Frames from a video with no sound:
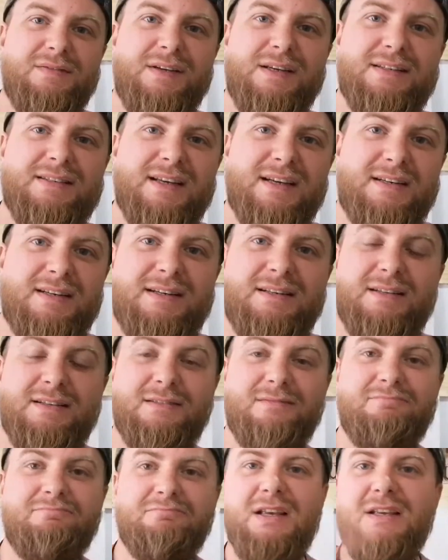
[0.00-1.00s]
Wie gesagt,
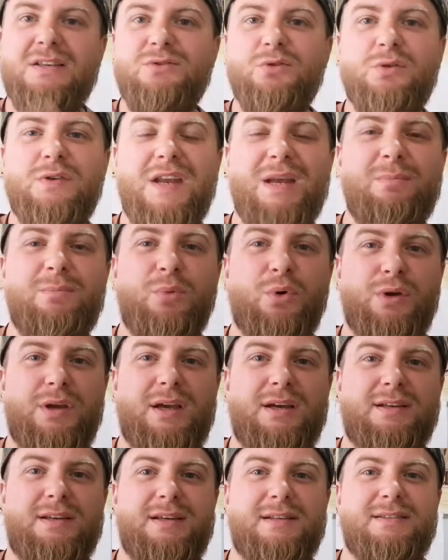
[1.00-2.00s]
ist nur ein
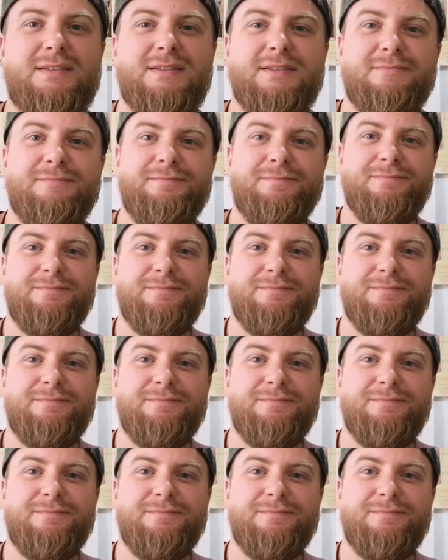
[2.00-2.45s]
Nebenprojekt jetzt.